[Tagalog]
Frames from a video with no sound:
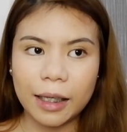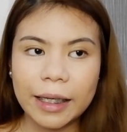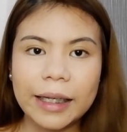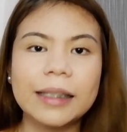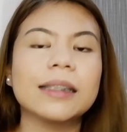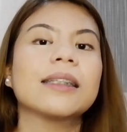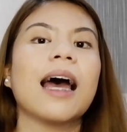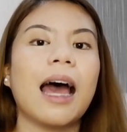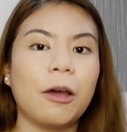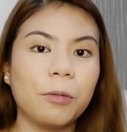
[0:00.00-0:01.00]
is
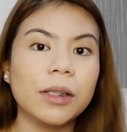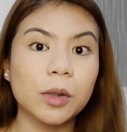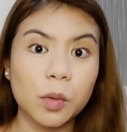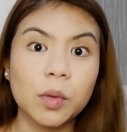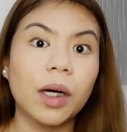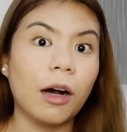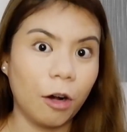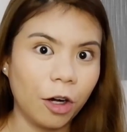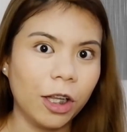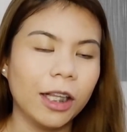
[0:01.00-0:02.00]
I will do a
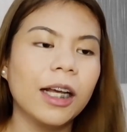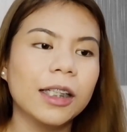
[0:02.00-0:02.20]
haul.